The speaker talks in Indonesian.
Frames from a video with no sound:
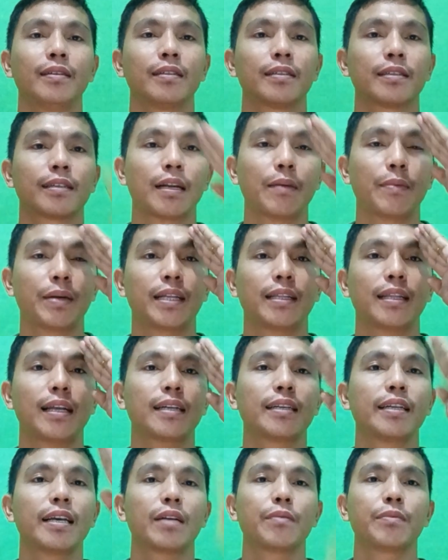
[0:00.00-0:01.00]
Selamat
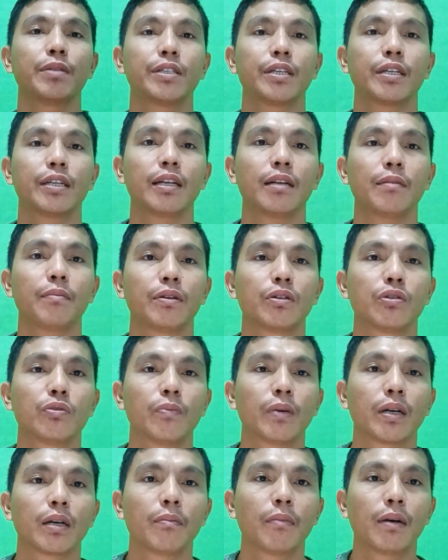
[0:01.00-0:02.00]
datang di Army Channel,
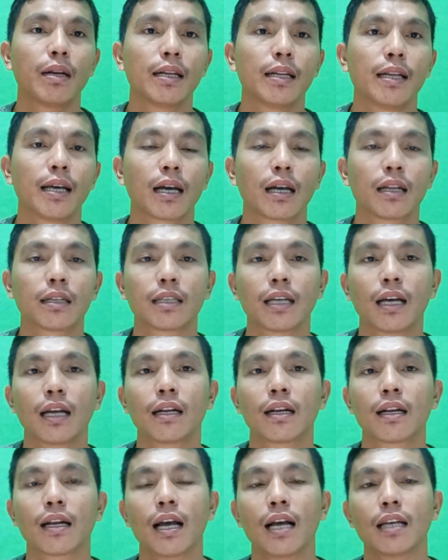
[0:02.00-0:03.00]
berjumpa kembali dengan saya
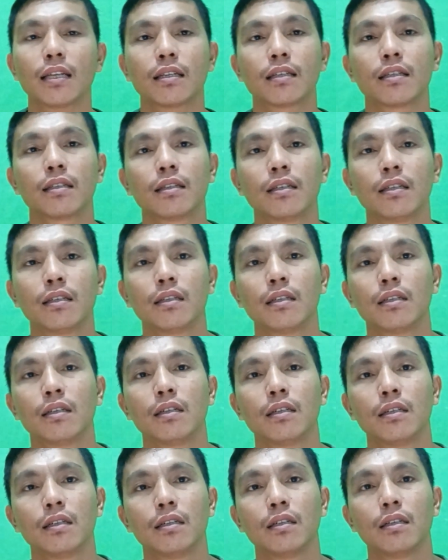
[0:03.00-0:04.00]
Andreas.
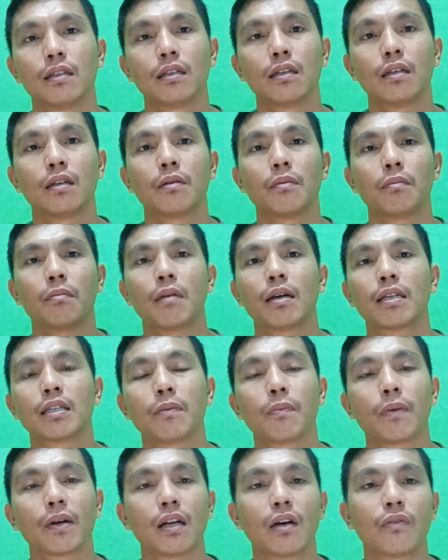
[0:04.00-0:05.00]

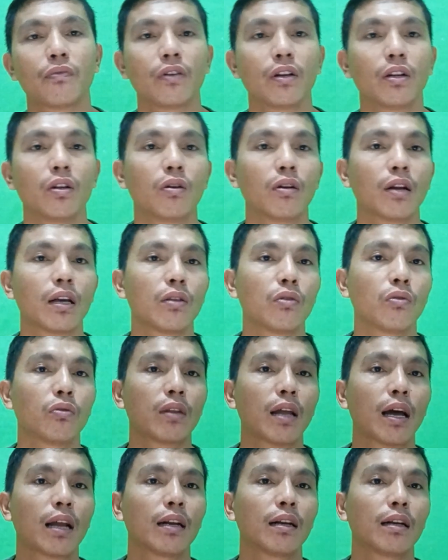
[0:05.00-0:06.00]
Masih pada video
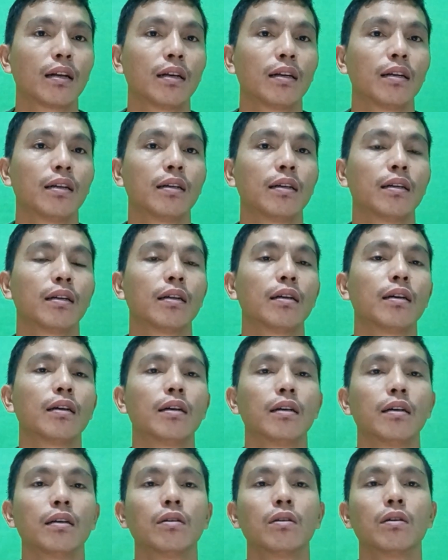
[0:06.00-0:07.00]
lanjutan
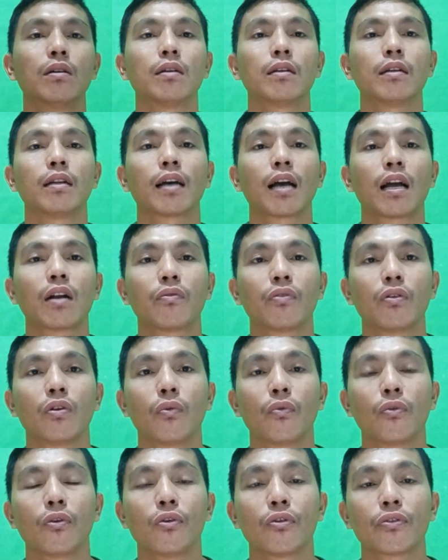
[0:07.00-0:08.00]
dengan
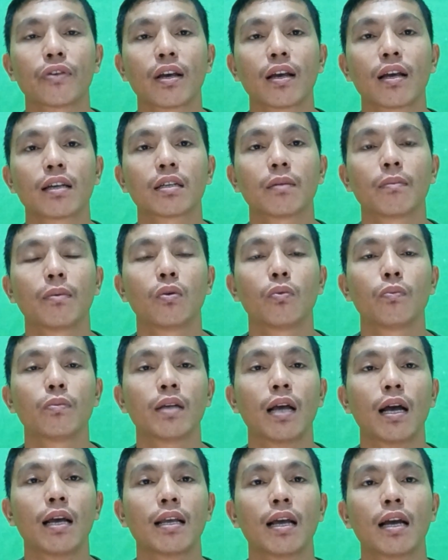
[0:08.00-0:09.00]
video-video saya
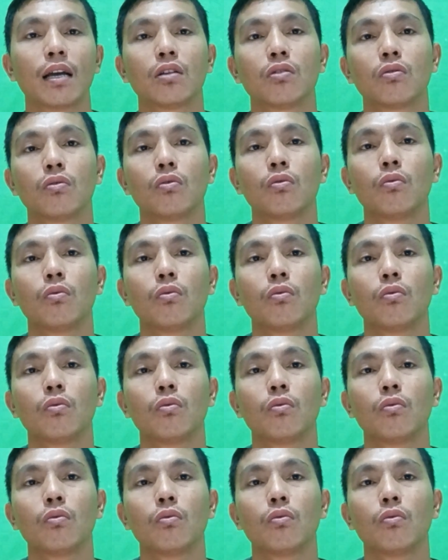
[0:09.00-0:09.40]
sebelumnya yaitu